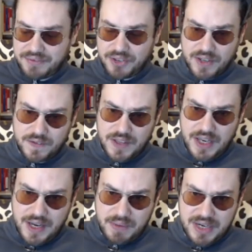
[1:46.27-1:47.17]

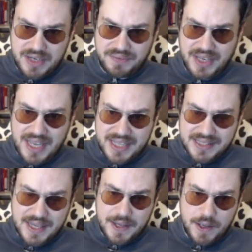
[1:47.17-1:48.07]
Fiorentina in quel di
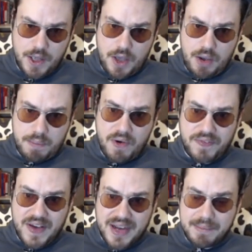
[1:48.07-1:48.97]
Firenze, può
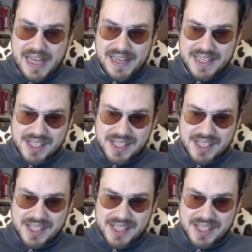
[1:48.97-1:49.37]
fare male.